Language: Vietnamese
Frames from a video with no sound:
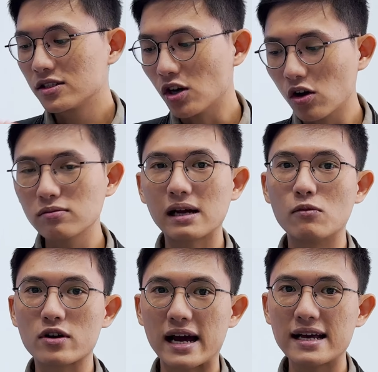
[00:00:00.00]
cho chúng ta
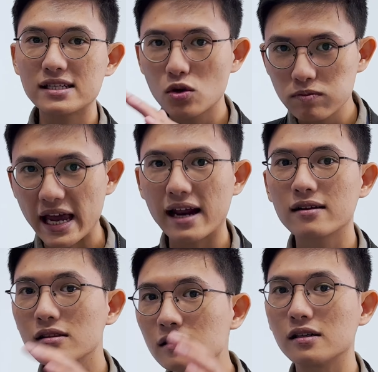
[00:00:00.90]
một cái xúc giác
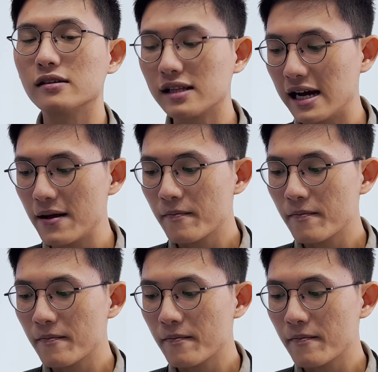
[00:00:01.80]
nó tương tự như thế.